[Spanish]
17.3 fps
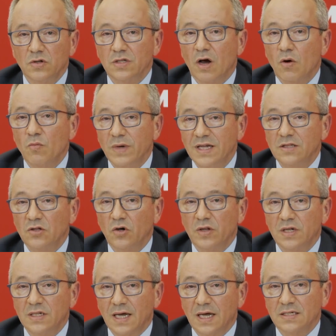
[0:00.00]
de aumento
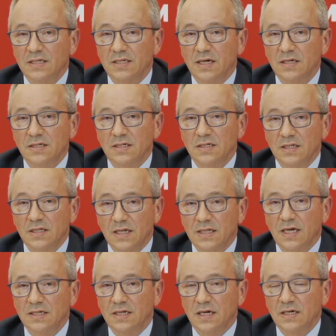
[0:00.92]
de de
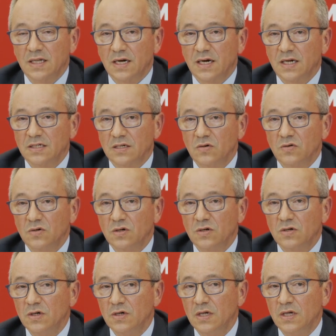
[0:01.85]
tasas de
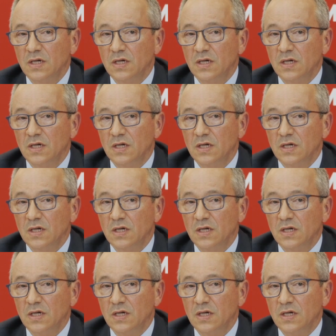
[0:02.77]
reaseguro